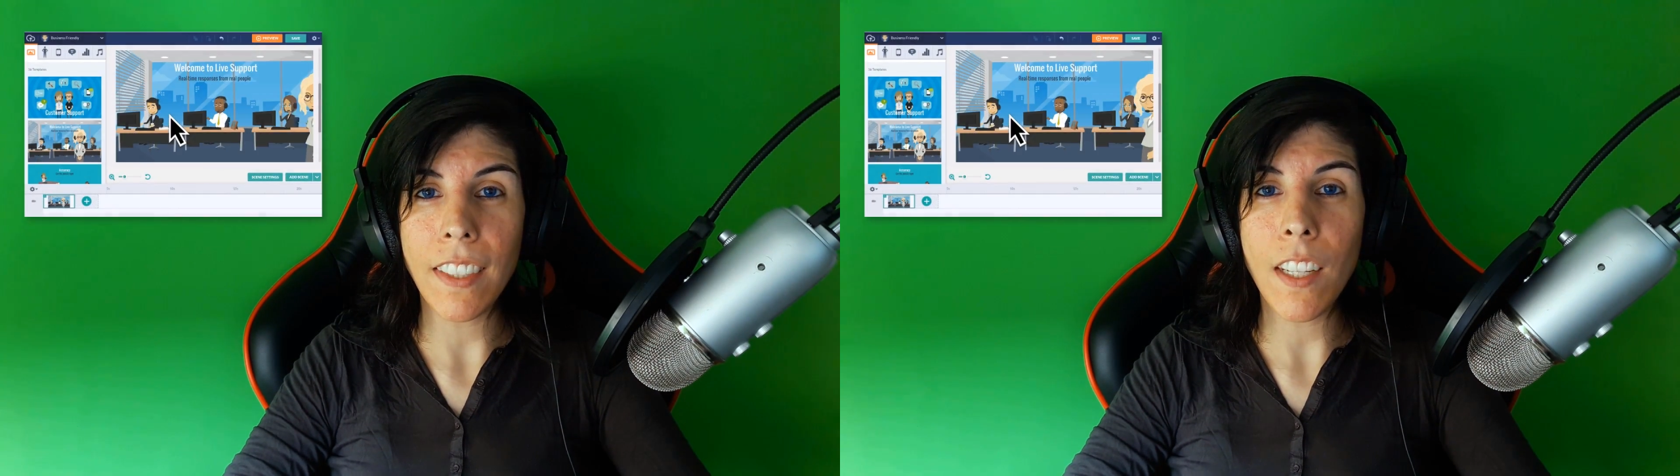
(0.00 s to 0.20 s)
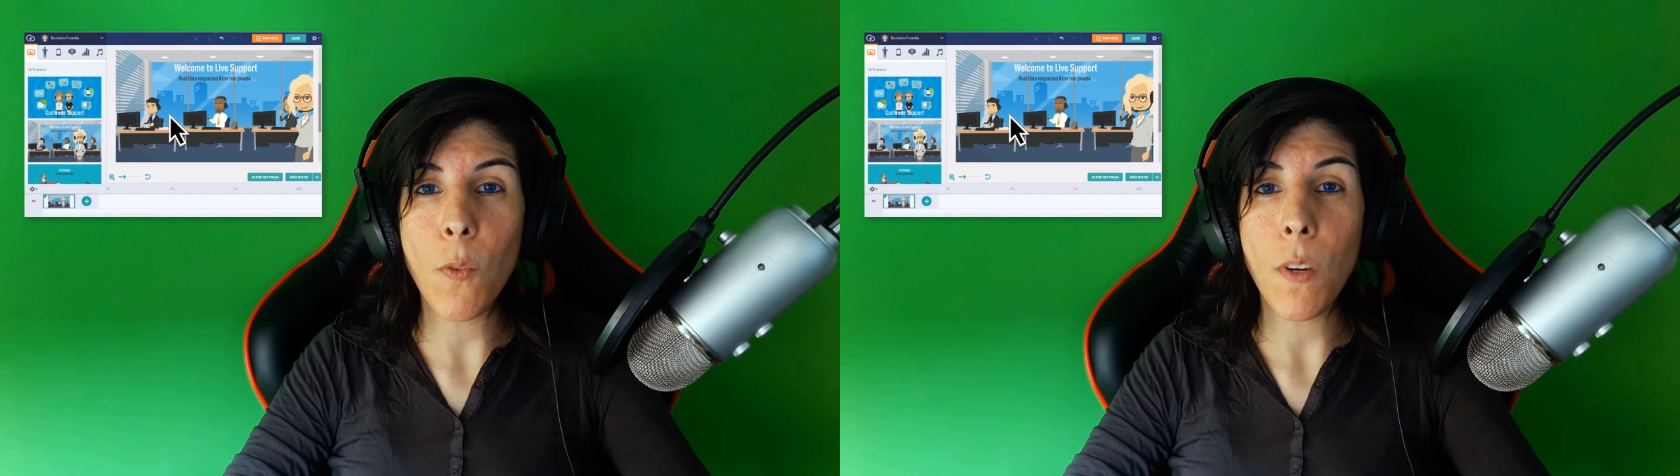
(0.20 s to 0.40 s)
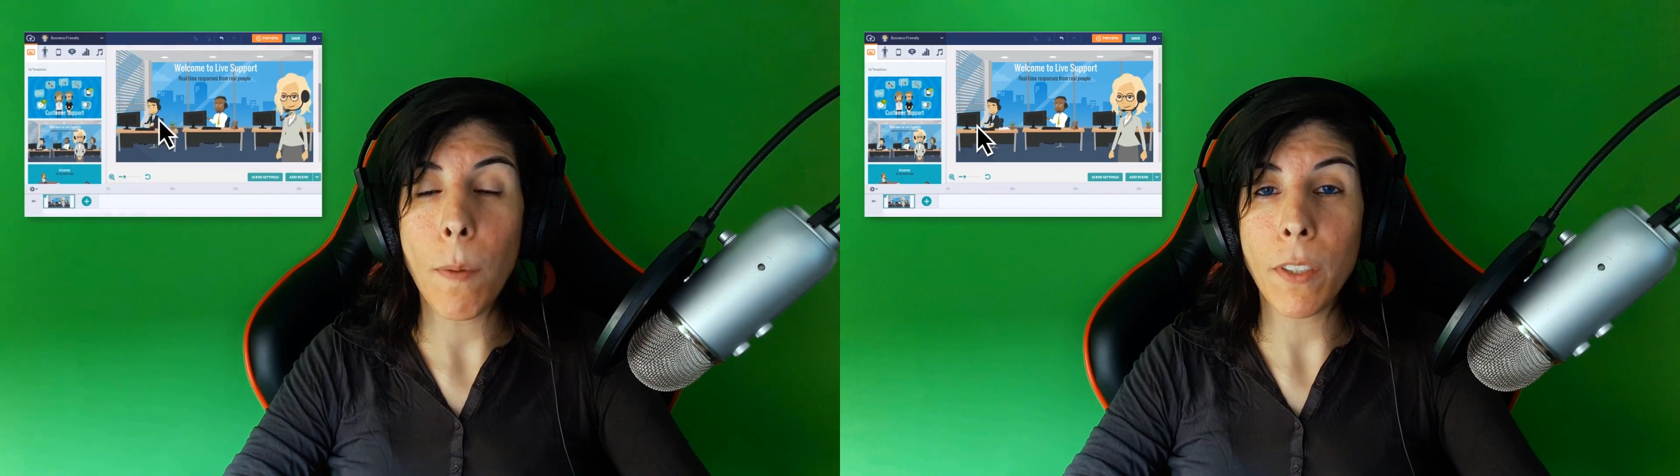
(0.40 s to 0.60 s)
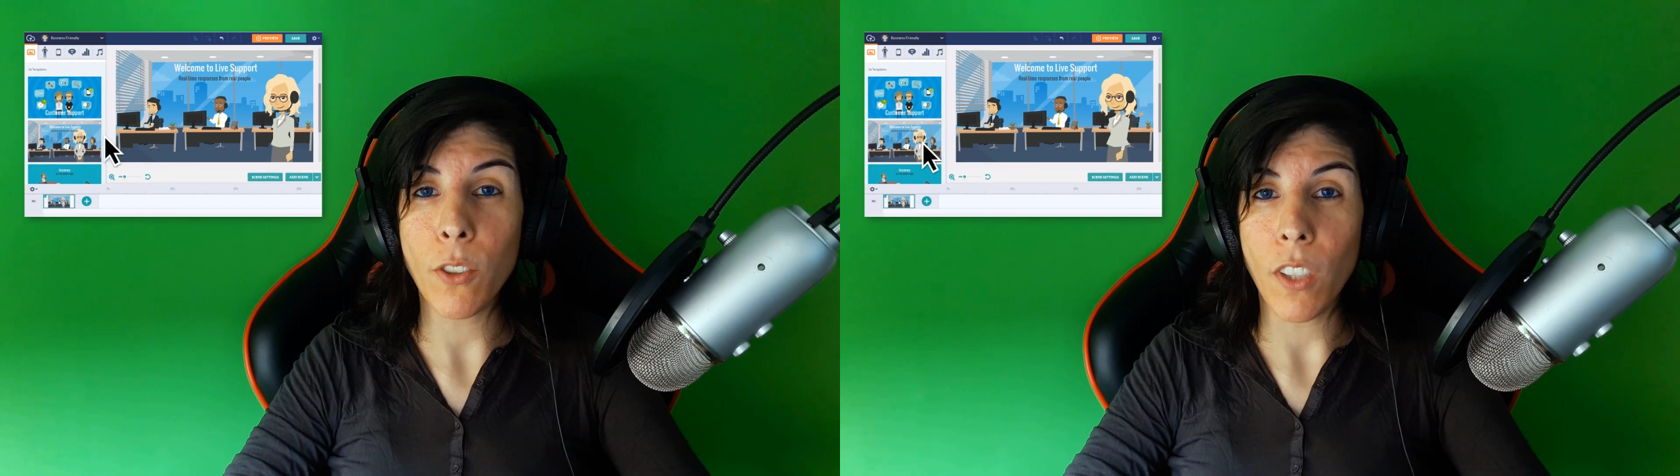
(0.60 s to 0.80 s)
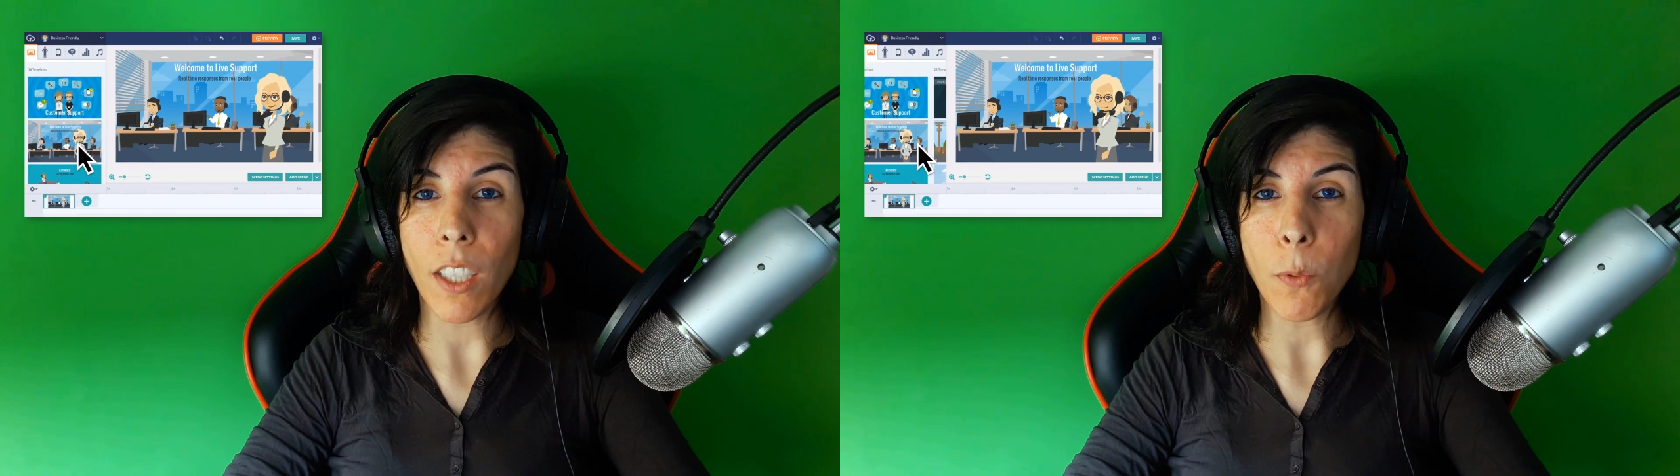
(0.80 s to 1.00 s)
tienen una
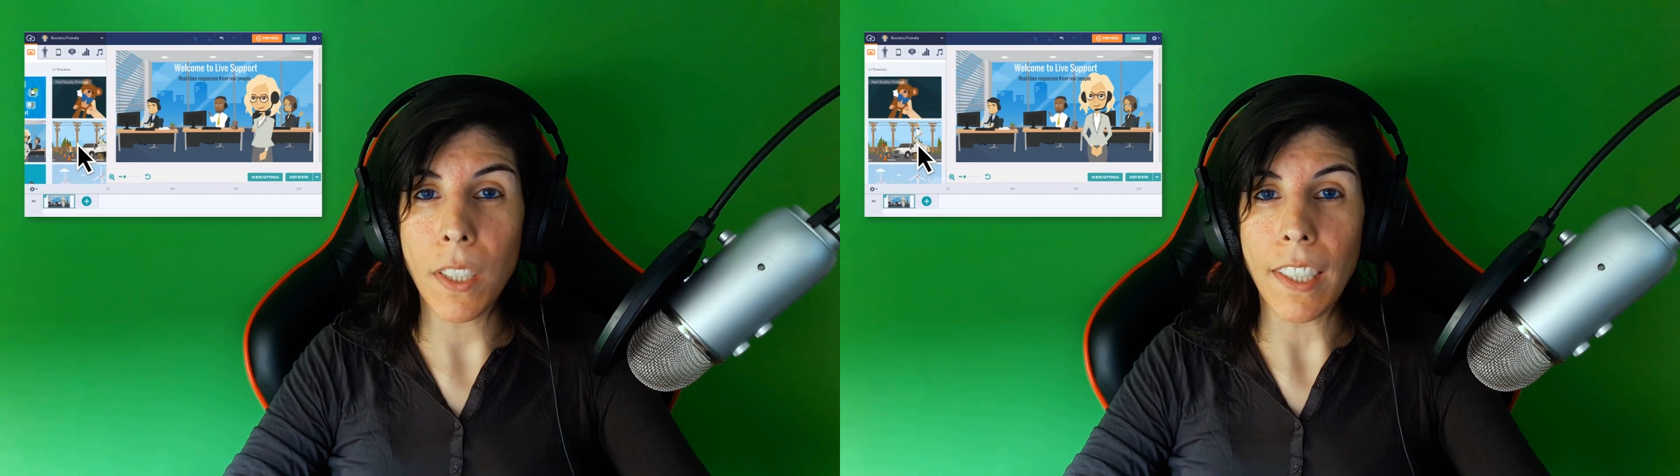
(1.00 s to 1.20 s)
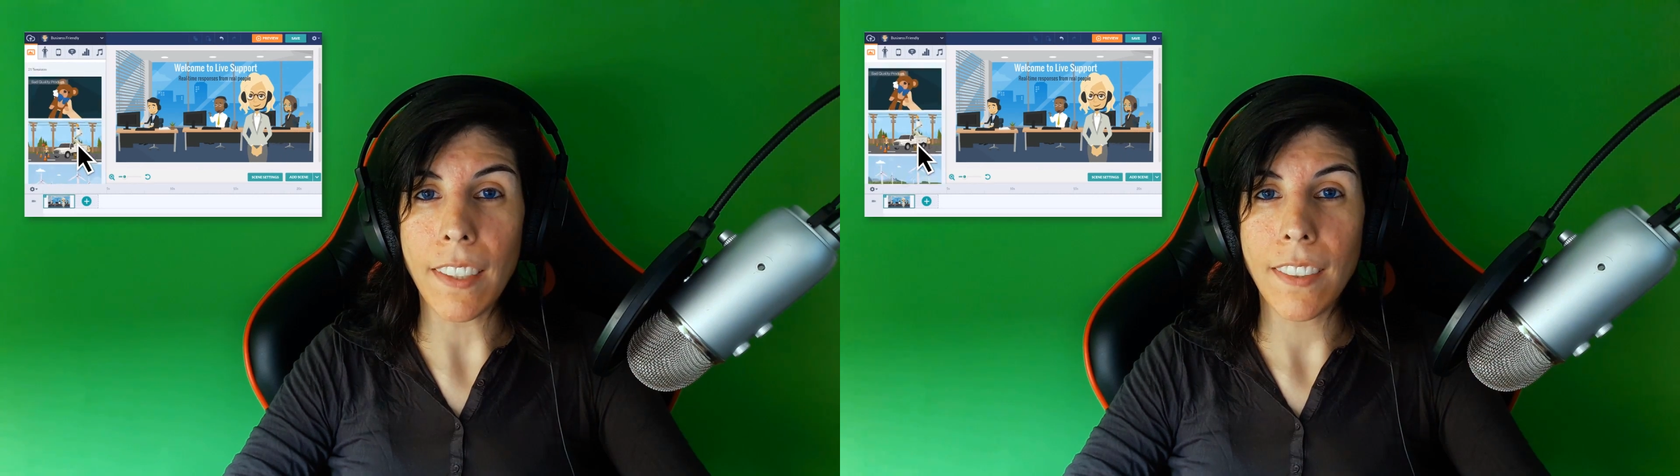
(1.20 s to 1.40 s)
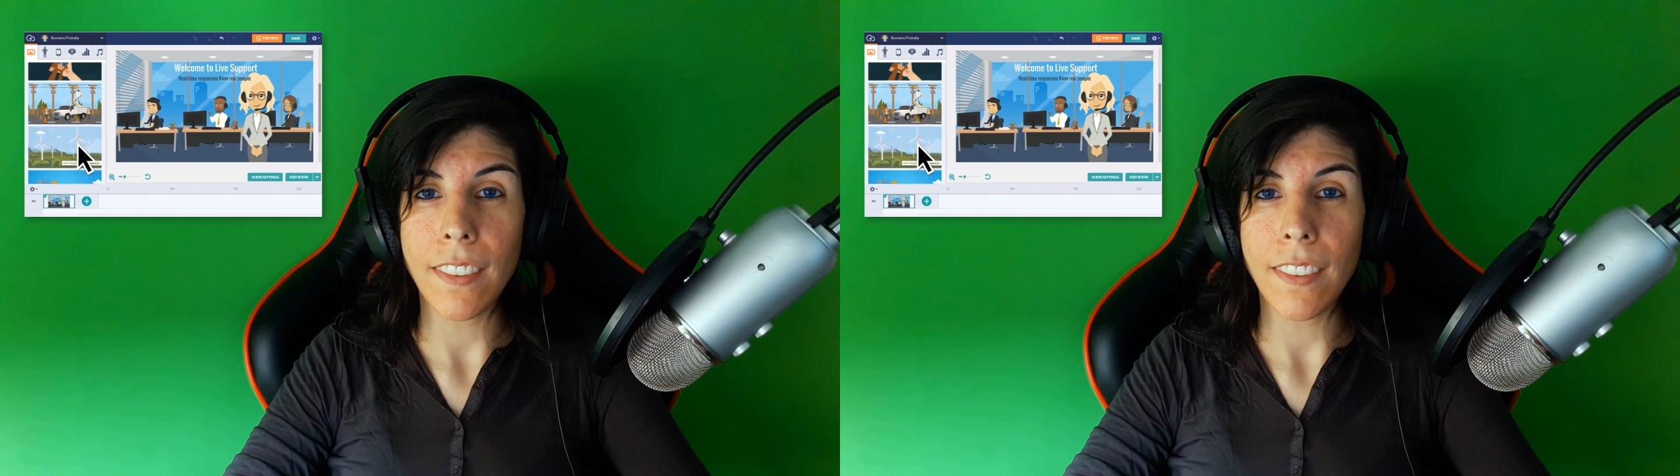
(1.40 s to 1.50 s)
versión gratuita.